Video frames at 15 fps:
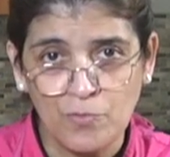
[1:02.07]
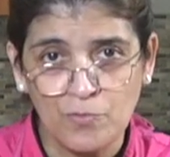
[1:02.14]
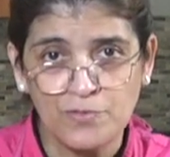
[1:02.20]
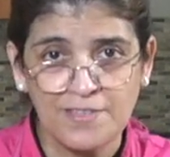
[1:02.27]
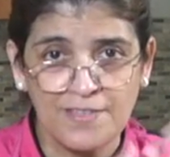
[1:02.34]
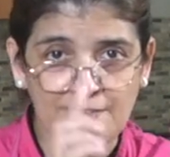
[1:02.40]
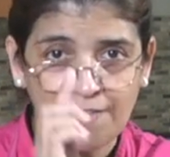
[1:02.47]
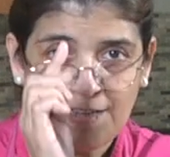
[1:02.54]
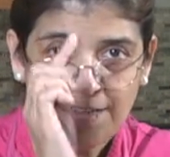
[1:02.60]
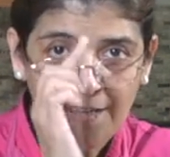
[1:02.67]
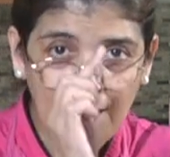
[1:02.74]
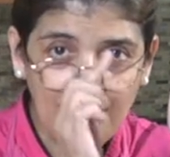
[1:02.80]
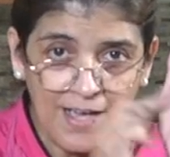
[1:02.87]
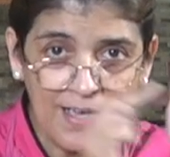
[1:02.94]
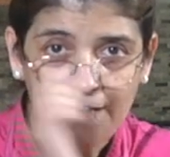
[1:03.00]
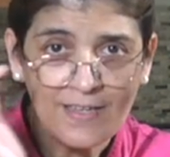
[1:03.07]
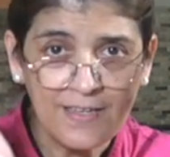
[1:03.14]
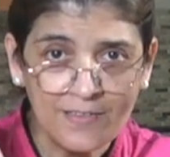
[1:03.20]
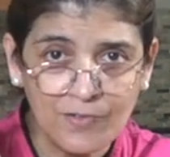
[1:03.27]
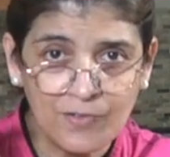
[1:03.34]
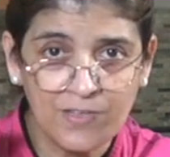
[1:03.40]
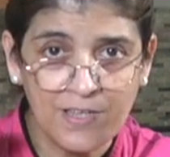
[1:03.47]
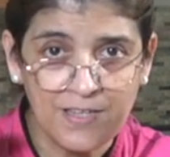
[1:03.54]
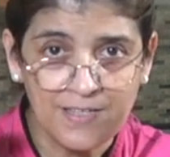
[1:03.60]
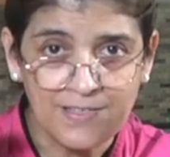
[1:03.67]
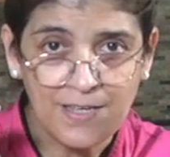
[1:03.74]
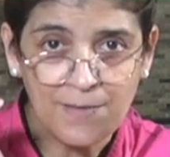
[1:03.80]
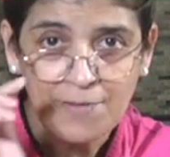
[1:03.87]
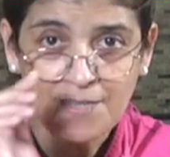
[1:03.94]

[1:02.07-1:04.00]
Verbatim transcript: Ustedes le dan ahí donde dice